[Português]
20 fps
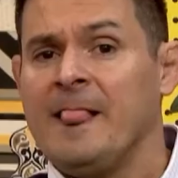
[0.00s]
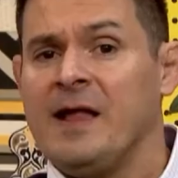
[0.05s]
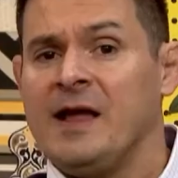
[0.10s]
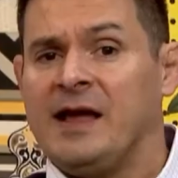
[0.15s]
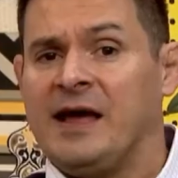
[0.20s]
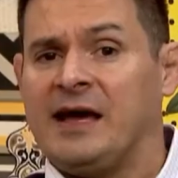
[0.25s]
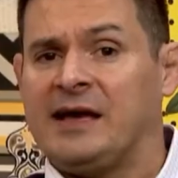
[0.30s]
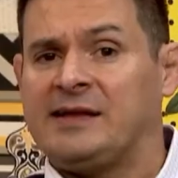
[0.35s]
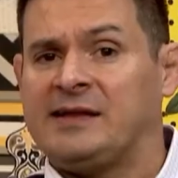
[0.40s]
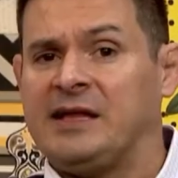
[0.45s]

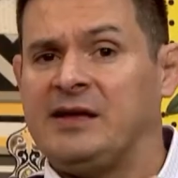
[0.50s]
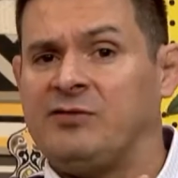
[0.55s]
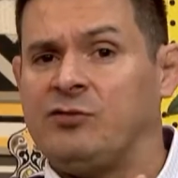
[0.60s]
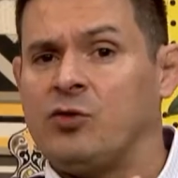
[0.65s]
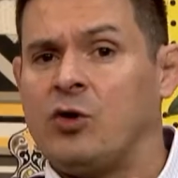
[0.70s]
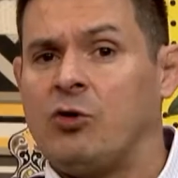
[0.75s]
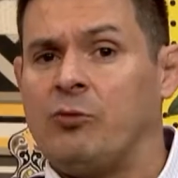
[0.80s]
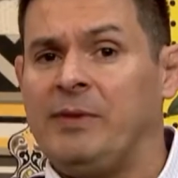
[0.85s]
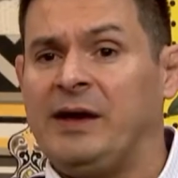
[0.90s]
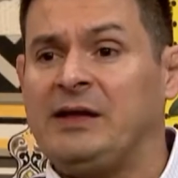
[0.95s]
é que teve
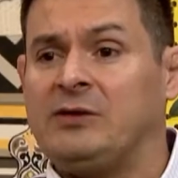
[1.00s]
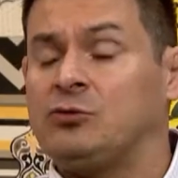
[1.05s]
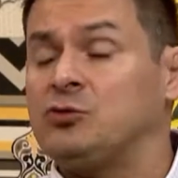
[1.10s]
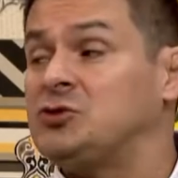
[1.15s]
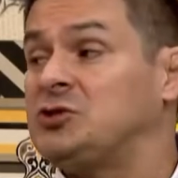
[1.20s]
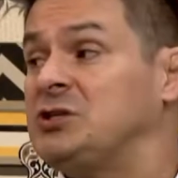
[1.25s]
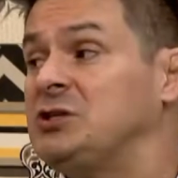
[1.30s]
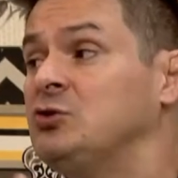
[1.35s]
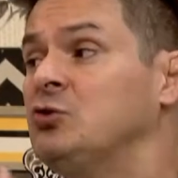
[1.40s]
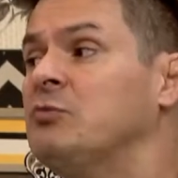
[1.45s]
um aumento
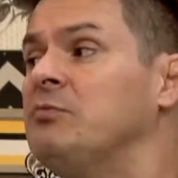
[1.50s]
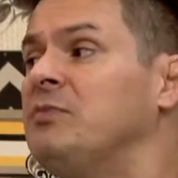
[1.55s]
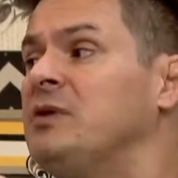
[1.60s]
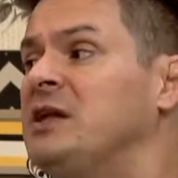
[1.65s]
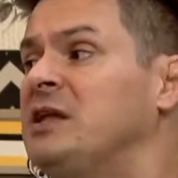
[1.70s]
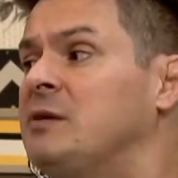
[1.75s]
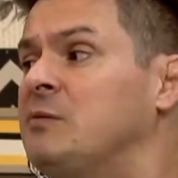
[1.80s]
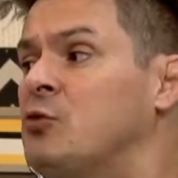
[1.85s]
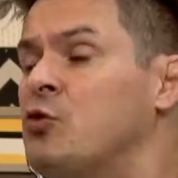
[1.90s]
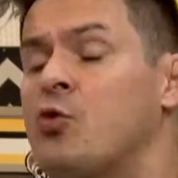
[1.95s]
de no
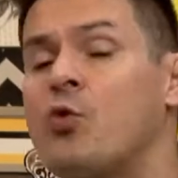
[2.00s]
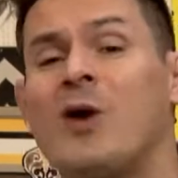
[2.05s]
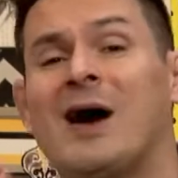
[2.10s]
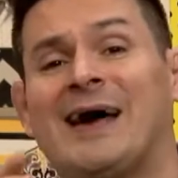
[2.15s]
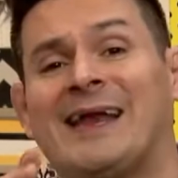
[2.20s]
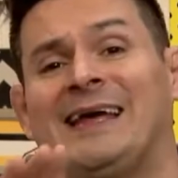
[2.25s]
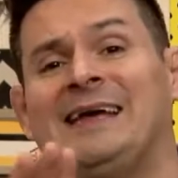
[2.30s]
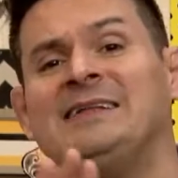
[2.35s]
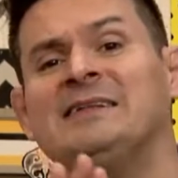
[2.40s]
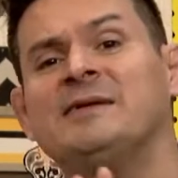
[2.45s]
mínimo
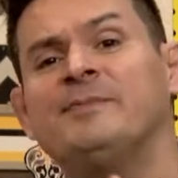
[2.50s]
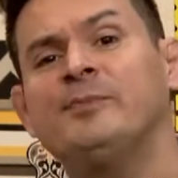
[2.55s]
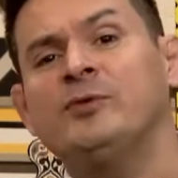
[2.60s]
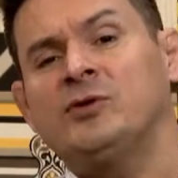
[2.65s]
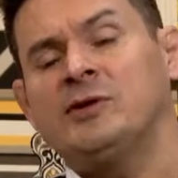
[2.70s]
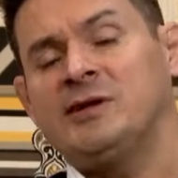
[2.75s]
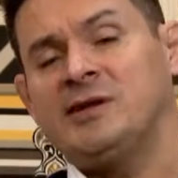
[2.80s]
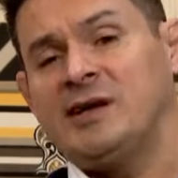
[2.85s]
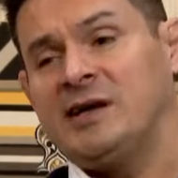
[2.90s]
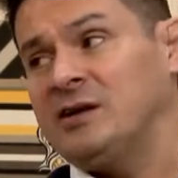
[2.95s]

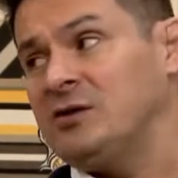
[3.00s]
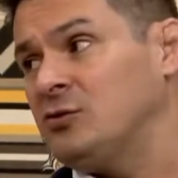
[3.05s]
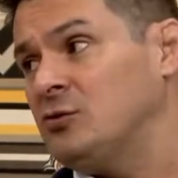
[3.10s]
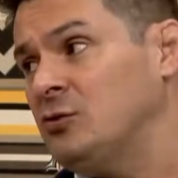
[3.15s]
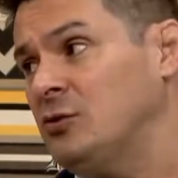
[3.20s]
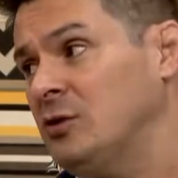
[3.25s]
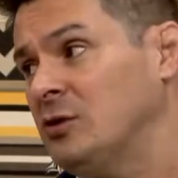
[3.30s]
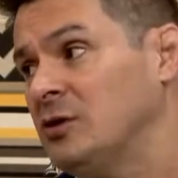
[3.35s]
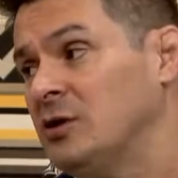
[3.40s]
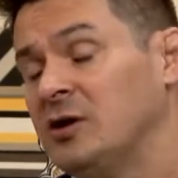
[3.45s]

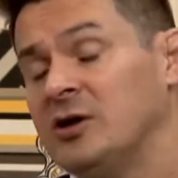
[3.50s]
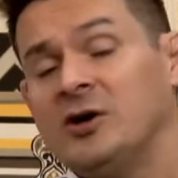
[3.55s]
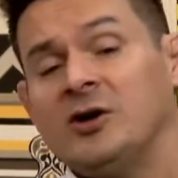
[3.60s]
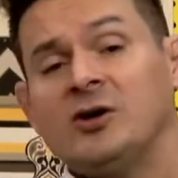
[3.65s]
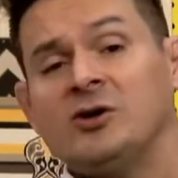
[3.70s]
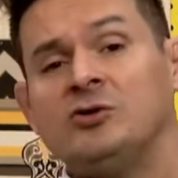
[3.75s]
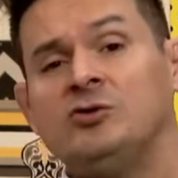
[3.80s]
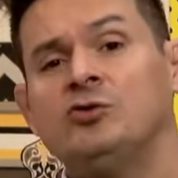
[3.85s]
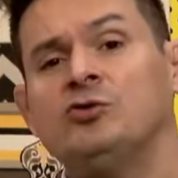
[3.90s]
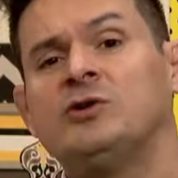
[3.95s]
40%
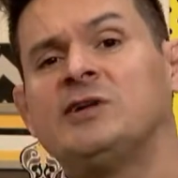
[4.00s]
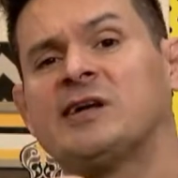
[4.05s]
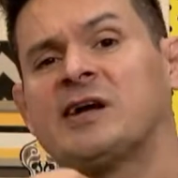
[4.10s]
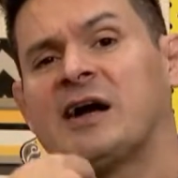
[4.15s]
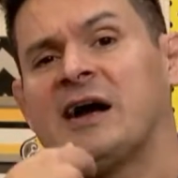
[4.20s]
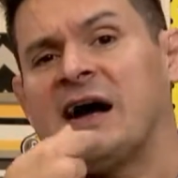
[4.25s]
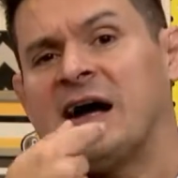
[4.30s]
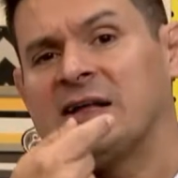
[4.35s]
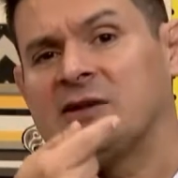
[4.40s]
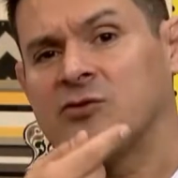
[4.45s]
dos
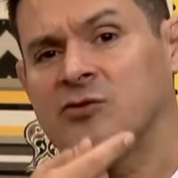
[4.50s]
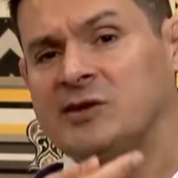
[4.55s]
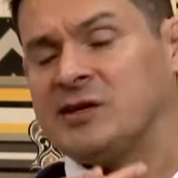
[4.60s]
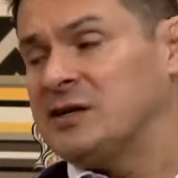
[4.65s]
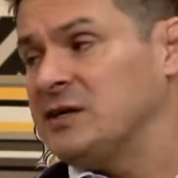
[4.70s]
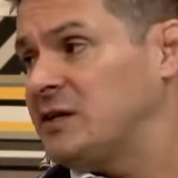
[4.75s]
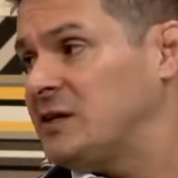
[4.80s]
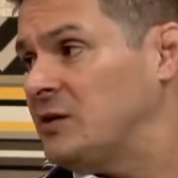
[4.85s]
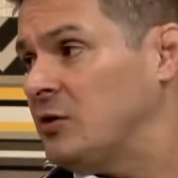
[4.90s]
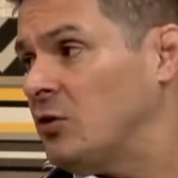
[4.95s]
casos
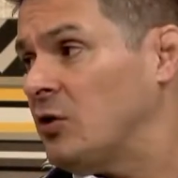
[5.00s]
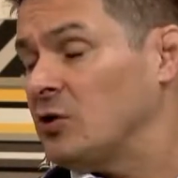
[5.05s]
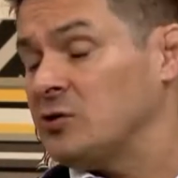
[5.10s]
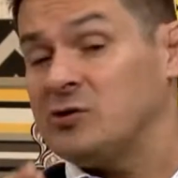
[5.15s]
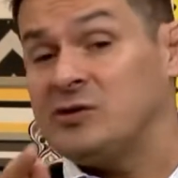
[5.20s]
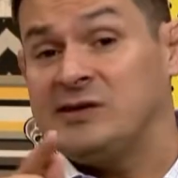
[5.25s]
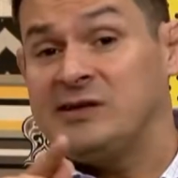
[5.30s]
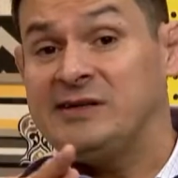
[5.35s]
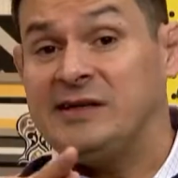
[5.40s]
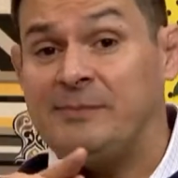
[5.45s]

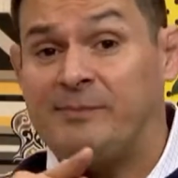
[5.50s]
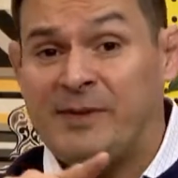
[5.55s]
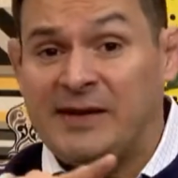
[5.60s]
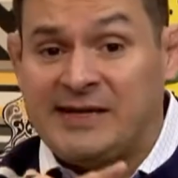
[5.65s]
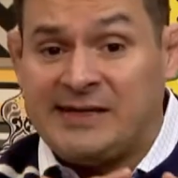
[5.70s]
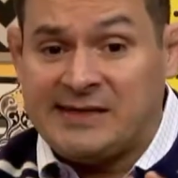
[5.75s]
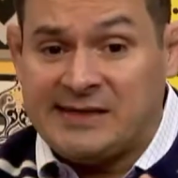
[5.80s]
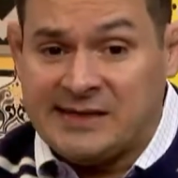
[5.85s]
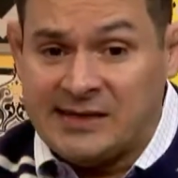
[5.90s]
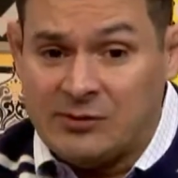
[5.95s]
ansiosos e
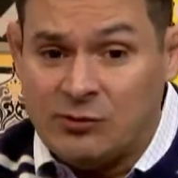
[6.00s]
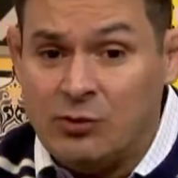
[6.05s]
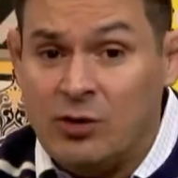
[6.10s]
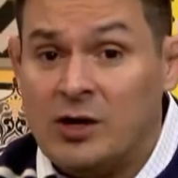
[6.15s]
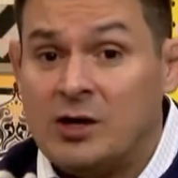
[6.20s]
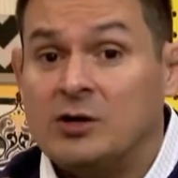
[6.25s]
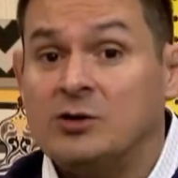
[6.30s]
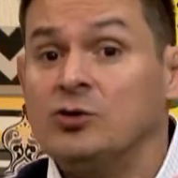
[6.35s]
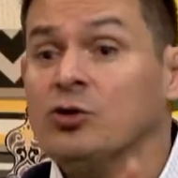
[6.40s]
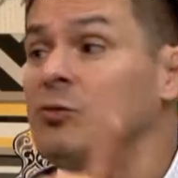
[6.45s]
depressão
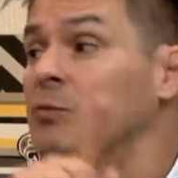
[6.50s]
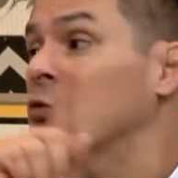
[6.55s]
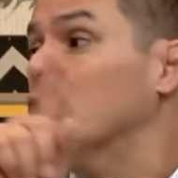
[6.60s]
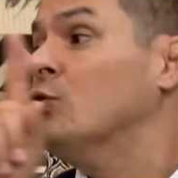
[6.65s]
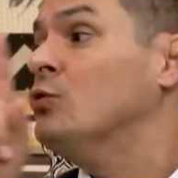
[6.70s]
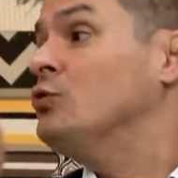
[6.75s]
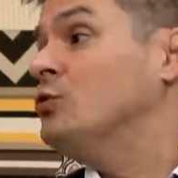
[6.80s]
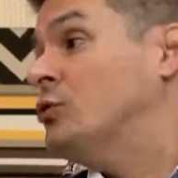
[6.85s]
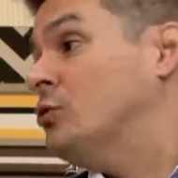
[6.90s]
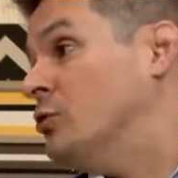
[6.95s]
no
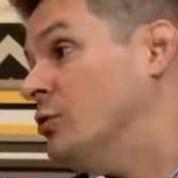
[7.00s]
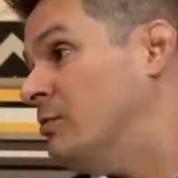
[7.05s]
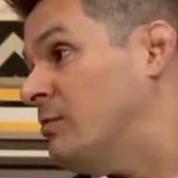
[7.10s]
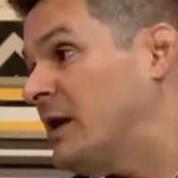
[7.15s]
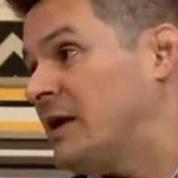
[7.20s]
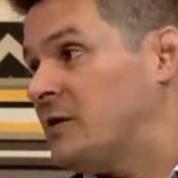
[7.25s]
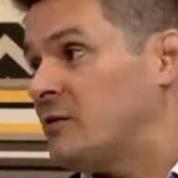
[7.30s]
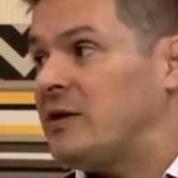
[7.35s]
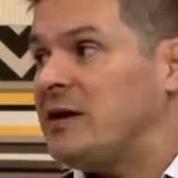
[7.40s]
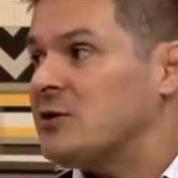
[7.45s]
mundo,
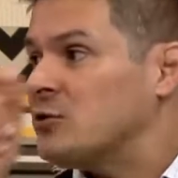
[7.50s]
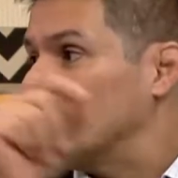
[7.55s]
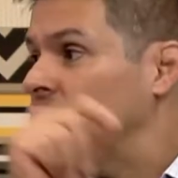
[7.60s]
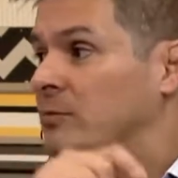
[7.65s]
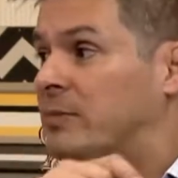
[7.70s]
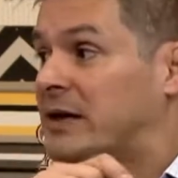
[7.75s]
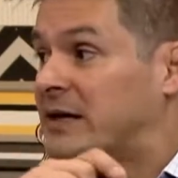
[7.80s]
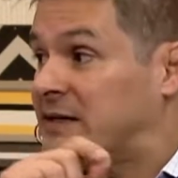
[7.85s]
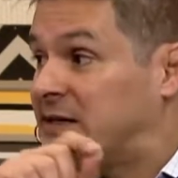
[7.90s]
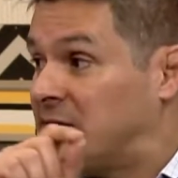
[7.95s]
mas não é só
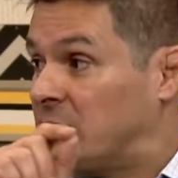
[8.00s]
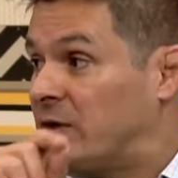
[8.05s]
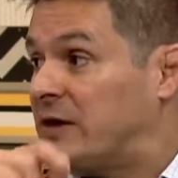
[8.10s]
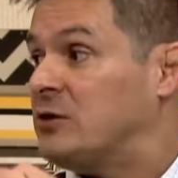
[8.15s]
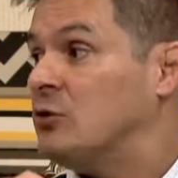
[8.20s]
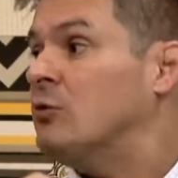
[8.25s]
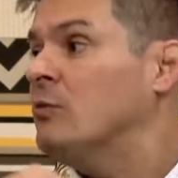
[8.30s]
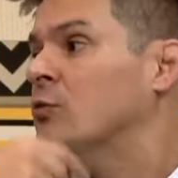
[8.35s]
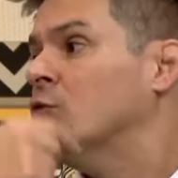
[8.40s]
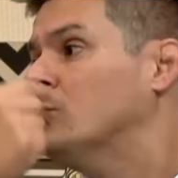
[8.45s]
no Brasil,
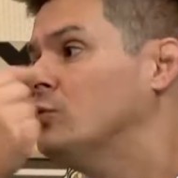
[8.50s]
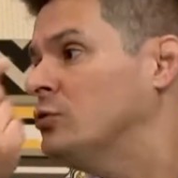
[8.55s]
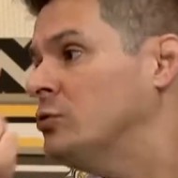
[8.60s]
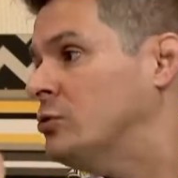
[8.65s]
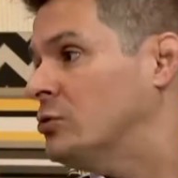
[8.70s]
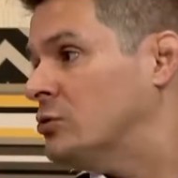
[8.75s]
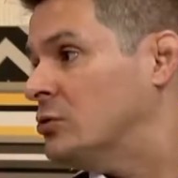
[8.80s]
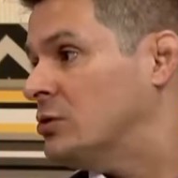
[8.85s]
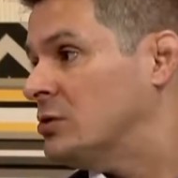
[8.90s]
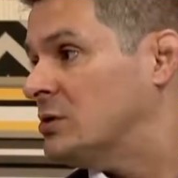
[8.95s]
é no
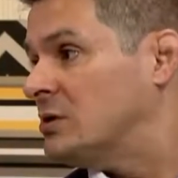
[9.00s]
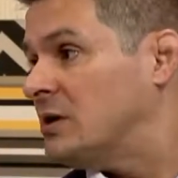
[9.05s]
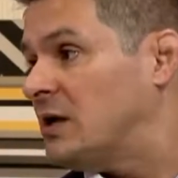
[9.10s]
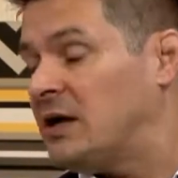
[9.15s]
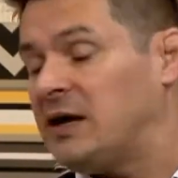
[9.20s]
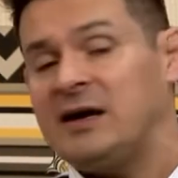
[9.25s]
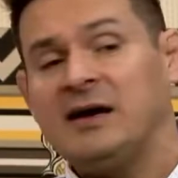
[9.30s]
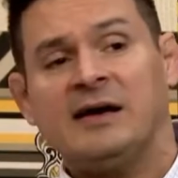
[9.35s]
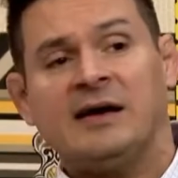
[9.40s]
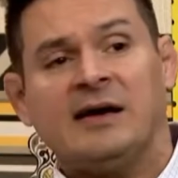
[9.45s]
mundo,
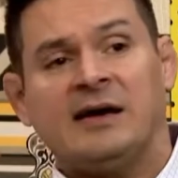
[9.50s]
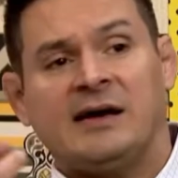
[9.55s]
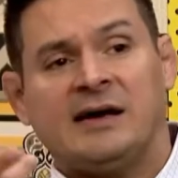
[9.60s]
né?